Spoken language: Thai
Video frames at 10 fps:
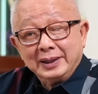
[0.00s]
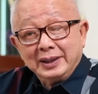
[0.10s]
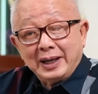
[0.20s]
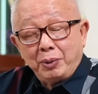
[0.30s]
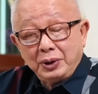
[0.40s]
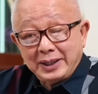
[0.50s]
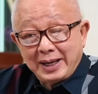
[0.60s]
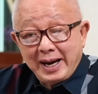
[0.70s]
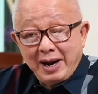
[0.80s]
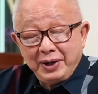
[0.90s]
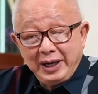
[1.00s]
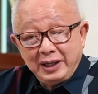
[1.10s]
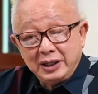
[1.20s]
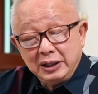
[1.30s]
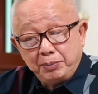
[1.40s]
นะเพราะฉะนั้นแล้วนี่
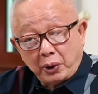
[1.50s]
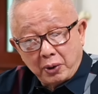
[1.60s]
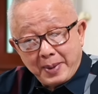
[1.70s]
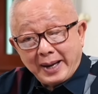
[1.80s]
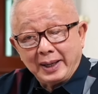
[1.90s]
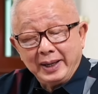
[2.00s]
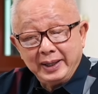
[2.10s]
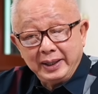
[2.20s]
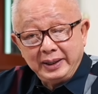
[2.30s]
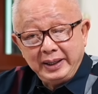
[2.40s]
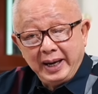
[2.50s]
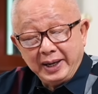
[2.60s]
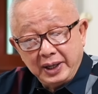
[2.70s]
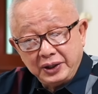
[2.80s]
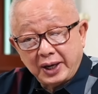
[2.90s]
คือปรปักษ์ที่เห็น
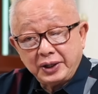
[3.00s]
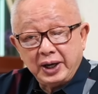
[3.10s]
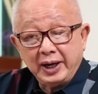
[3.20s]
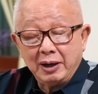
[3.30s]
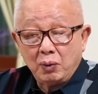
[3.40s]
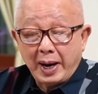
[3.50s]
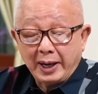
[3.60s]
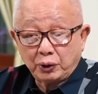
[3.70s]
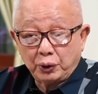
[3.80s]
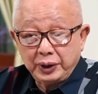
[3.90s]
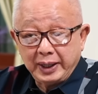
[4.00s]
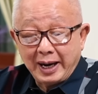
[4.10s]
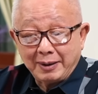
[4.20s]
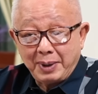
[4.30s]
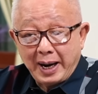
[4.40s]
ได้ชัดเจนระหว่างสุรเชษฐ์หั
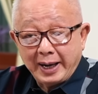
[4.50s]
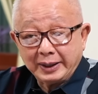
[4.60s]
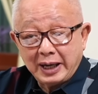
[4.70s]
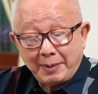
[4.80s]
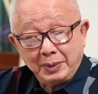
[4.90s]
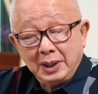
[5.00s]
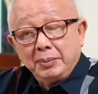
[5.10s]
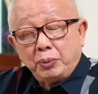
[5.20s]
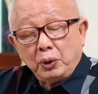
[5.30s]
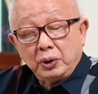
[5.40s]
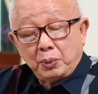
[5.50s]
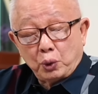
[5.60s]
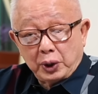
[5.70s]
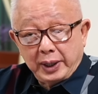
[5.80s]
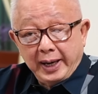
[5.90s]
กพานกับพลตำรว
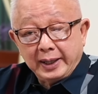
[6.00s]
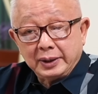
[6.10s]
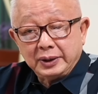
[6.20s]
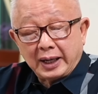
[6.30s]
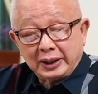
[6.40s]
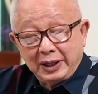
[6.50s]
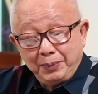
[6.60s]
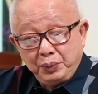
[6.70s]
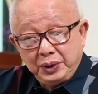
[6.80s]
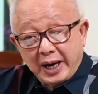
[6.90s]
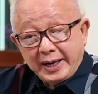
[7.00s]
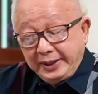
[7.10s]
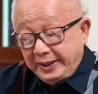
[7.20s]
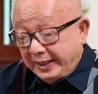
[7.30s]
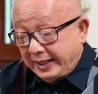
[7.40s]
จเอกจากทิพย์ชัย
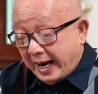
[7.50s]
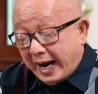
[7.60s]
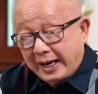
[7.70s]
จินดา